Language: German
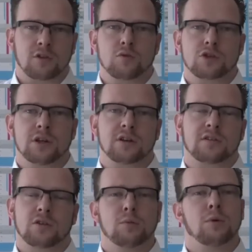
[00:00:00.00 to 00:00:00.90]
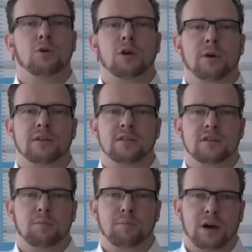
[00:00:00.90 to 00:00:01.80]
der Zustand, dass der Oberbürgermeister
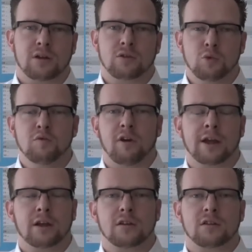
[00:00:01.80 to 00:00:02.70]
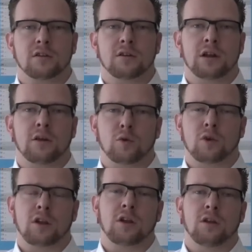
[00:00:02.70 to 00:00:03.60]
sich partout weigert, äh, die,
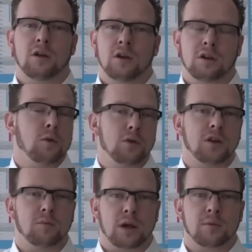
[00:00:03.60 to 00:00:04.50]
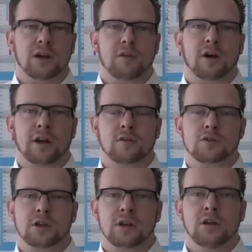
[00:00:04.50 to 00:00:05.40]
notigen, die nötigen Mehrbedarfe
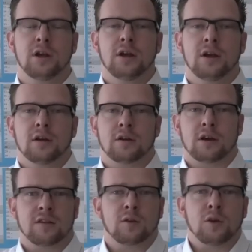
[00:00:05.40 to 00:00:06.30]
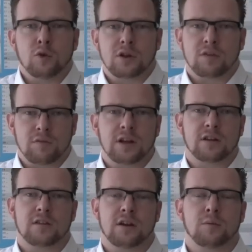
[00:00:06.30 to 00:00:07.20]
einzustellen, äh, also die nötigen
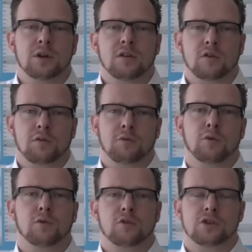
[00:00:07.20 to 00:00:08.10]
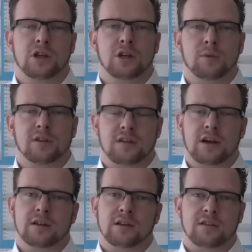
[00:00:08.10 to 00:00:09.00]
finanziellen Mittel zur Verfügung zu stellen, damit das
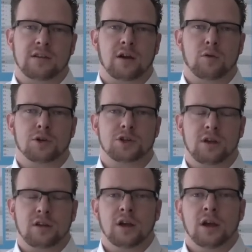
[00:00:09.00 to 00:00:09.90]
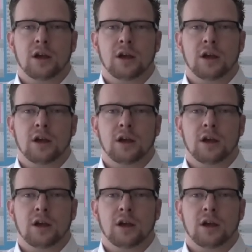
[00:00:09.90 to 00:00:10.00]
Theater das Jahr übersteht.